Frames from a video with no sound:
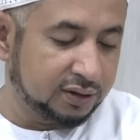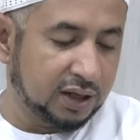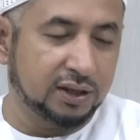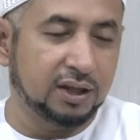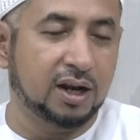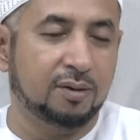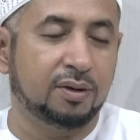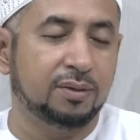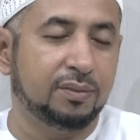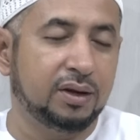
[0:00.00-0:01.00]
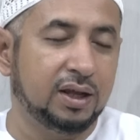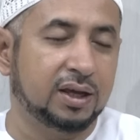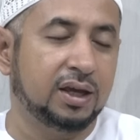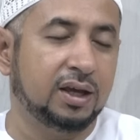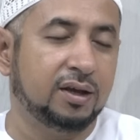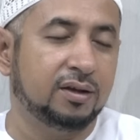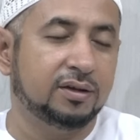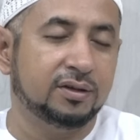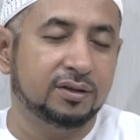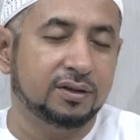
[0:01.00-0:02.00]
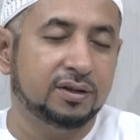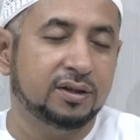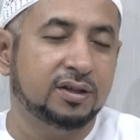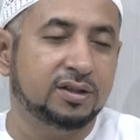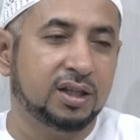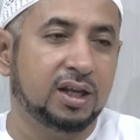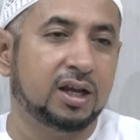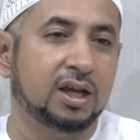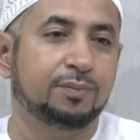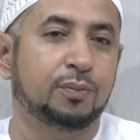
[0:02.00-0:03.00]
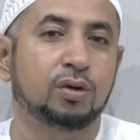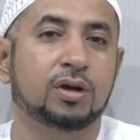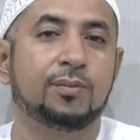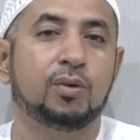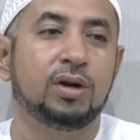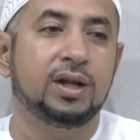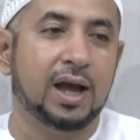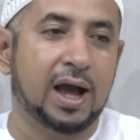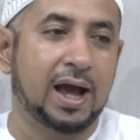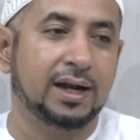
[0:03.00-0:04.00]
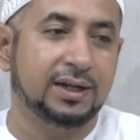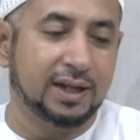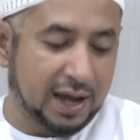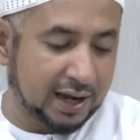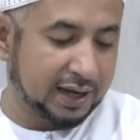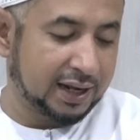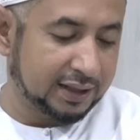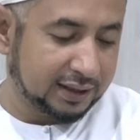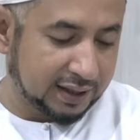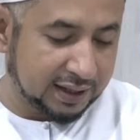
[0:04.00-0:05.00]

dan tidak memiliki sedikit pun kemuliaan di akhirat